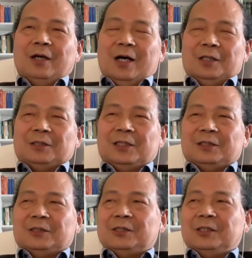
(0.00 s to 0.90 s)
啊，
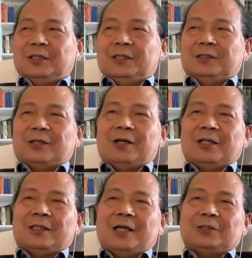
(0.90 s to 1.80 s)
呃，这个当
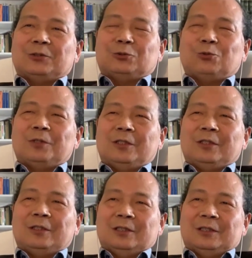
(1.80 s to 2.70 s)
然他这个中
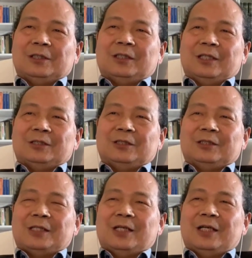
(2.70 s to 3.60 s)
立，呃，这点是
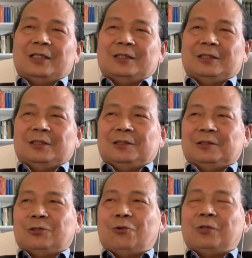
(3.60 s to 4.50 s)
大家呃
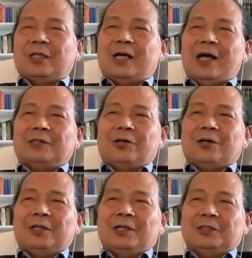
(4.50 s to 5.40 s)
都能看到。